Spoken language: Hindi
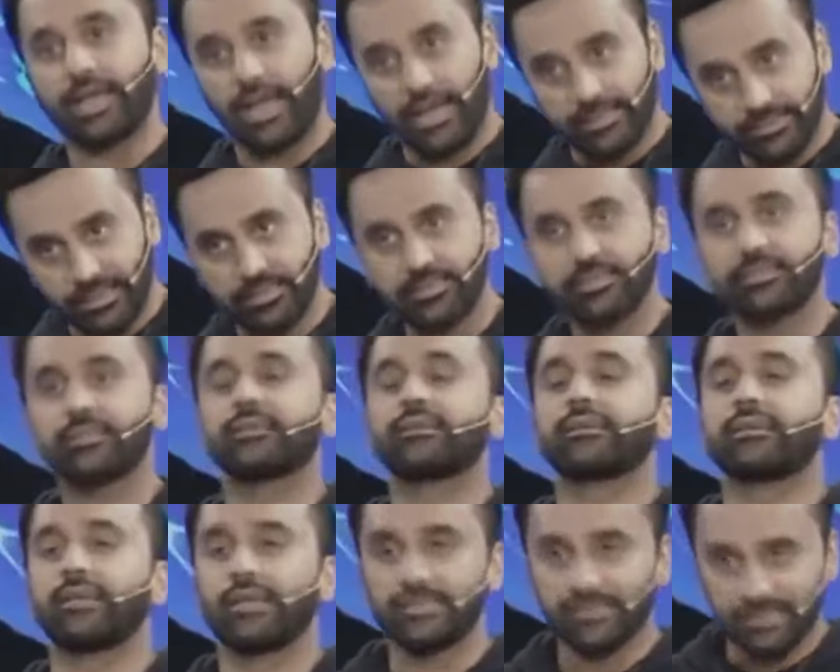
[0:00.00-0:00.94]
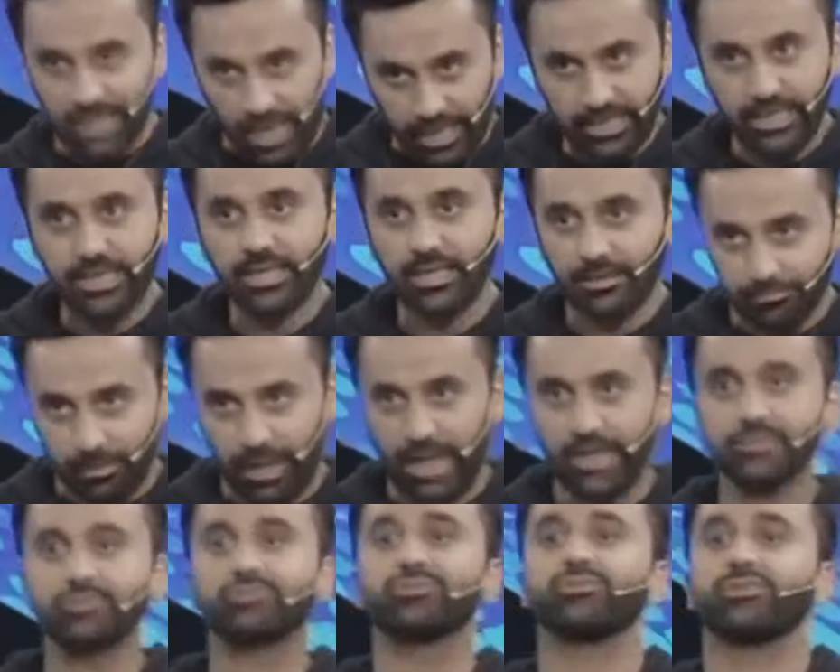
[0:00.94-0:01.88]
क्यादत के जाने के
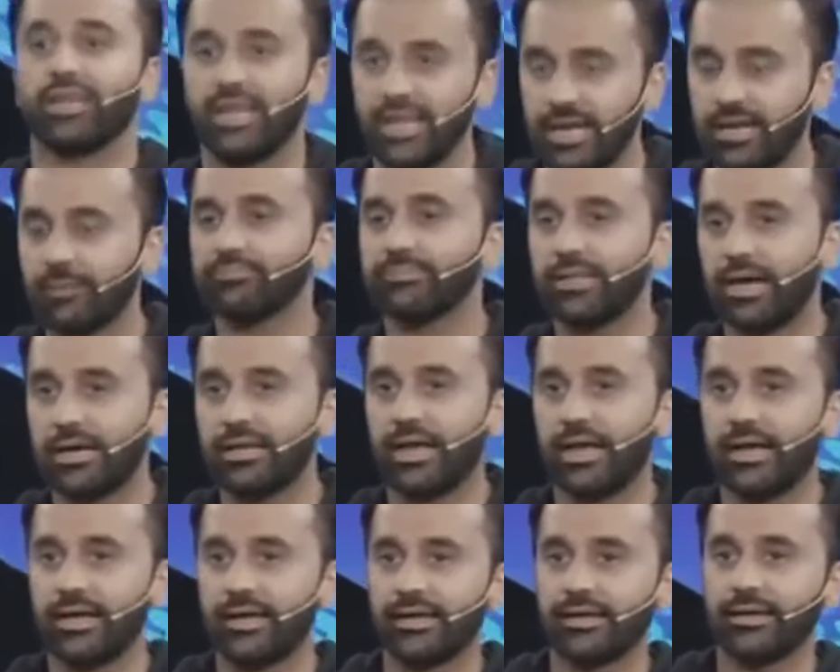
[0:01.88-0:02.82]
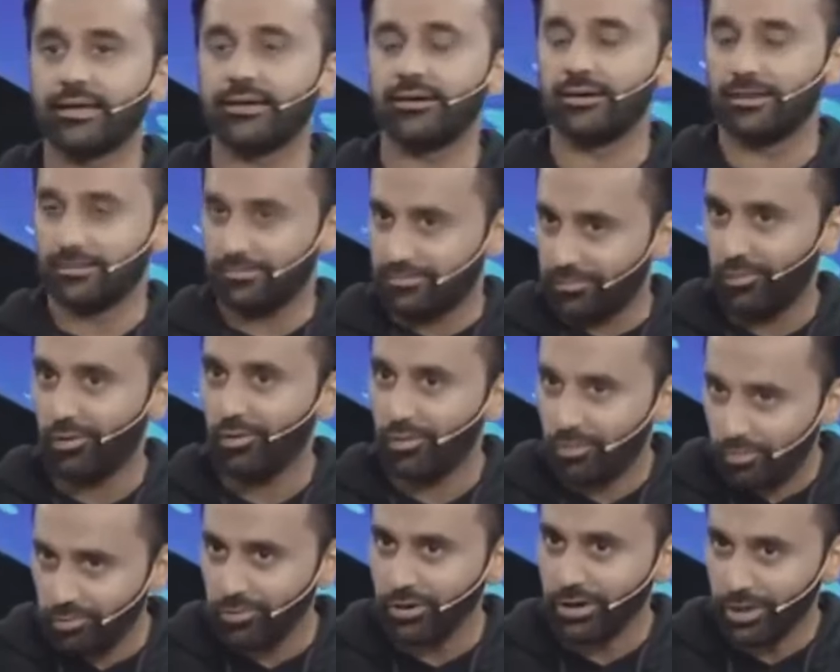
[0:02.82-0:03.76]
बाद जो नए कप्तान आए हैं वो
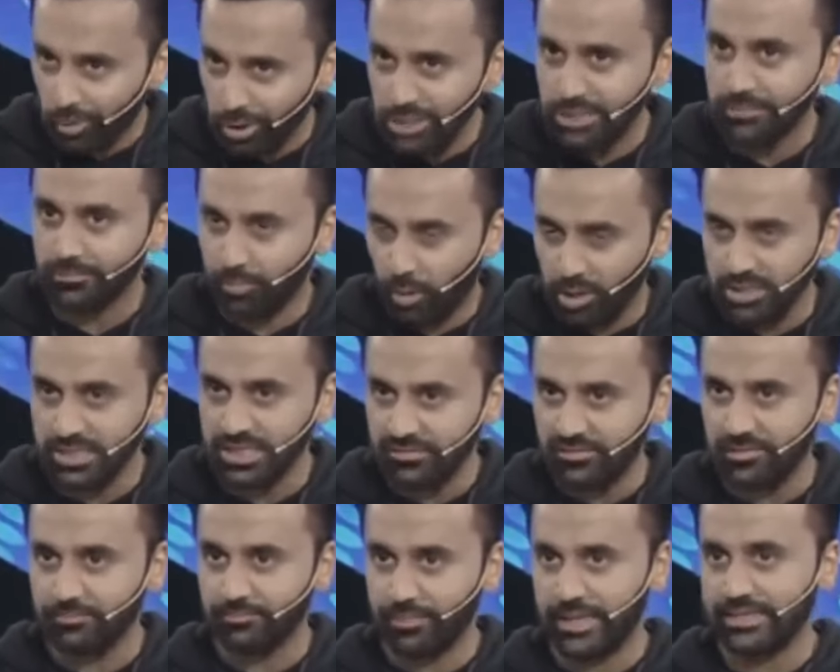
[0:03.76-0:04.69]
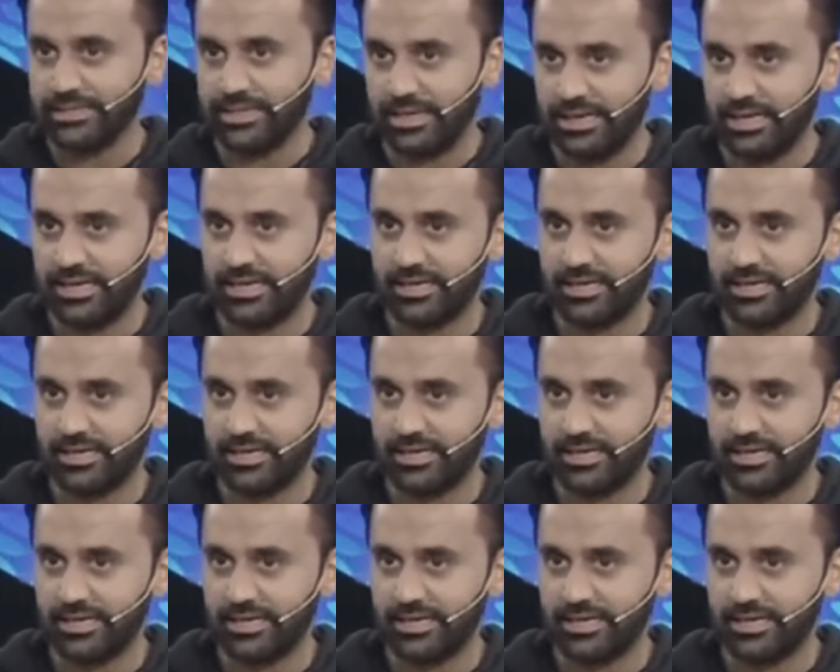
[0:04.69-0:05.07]
उन्होंने कुछ पॉजिटिव इम्पैक्ट डाला